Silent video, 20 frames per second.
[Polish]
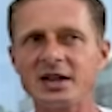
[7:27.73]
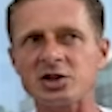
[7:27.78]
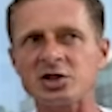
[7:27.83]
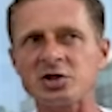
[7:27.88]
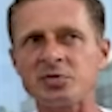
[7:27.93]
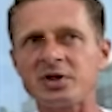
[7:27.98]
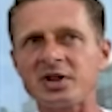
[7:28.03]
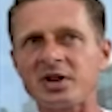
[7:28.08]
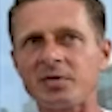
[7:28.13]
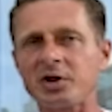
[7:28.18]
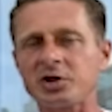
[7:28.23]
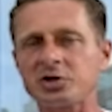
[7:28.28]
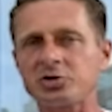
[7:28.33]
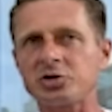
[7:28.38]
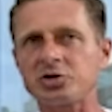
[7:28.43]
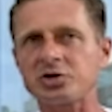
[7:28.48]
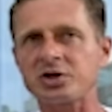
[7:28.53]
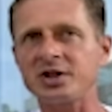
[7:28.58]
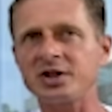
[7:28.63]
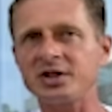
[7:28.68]
żeby nabrać
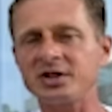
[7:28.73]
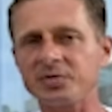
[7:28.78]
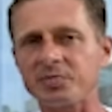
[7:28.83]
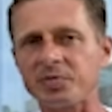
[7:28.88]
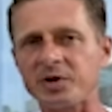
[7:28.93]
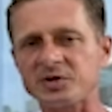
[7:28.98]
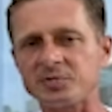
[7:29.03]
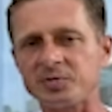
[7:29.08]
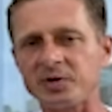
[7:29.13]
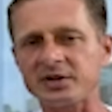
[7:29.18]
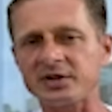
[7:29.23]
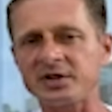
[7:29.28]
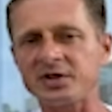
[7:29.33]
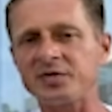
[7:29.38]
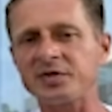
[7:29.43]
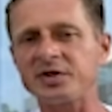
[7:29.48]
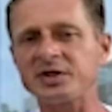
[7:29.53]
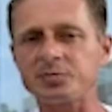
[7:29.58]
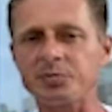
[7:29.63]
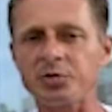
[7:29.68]
troszkę innej
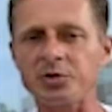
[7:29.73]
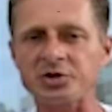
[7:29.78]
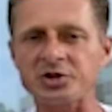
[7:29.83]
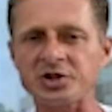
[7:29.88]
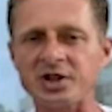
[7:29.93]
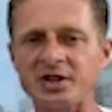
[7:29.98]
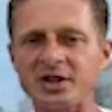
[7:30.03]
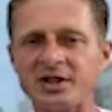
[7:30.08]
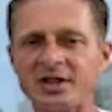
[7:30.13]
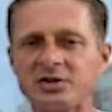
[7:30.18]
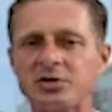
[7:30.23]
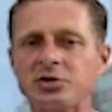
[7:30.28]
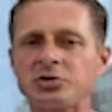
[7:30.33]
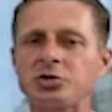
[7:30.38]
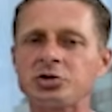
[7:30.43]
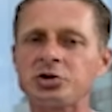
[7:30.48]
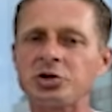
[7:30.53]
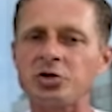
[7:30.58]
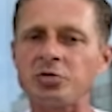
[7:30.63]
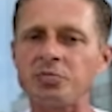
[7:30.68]
perspektywy, spojrzenia na to,
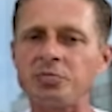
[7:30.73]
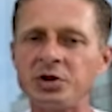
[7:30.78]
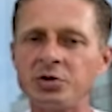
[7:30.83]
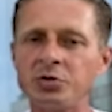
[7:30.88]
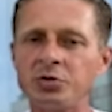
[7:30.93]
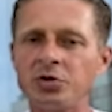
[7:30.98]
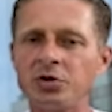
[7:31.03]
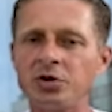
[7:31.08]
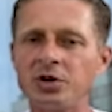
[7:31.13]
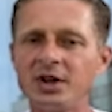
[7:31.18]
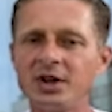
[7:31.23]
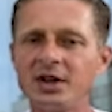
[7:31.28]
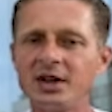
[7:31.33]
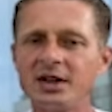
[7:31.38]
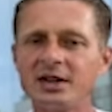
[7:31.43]
co się robiło,